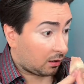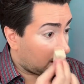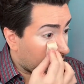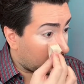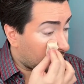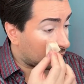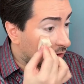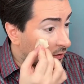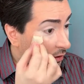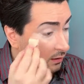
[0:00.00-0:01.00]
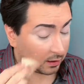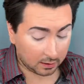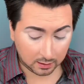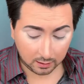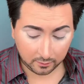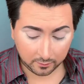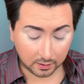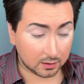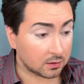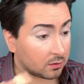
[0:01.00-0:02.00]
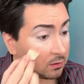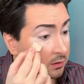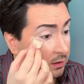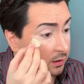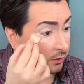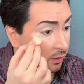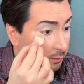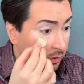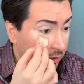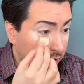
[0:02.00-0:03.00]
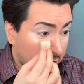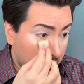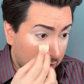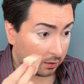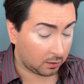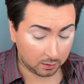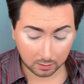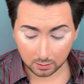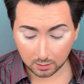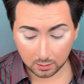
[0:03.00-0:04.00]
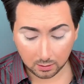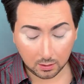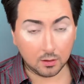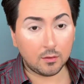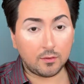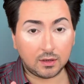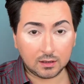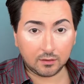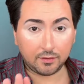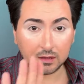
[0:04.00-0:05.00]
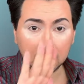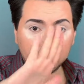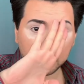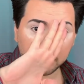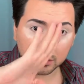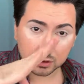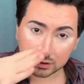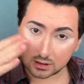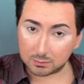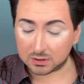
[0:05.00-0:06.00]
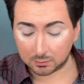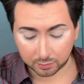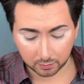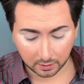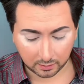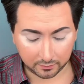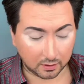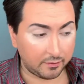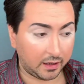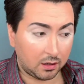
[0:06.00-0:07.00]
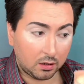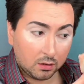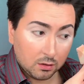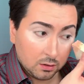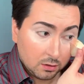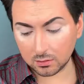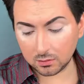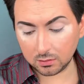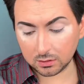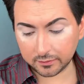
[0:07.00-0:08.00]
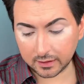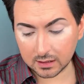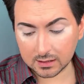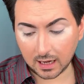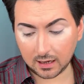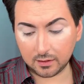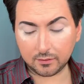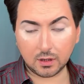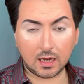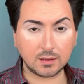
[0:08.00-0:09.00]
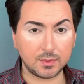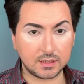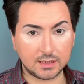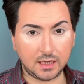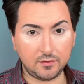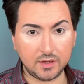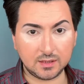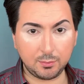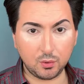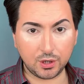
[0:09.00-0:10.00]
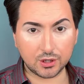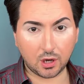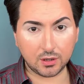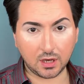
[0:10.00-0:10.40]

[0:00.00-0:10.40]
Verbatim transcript: weil sollte irgendwas runterkrümeln, wenn ich dann fertig bin, wische ich das mit dem Puder einfach weg. Und auf einer Skala von 1 bis 10, wie spooky schaue ich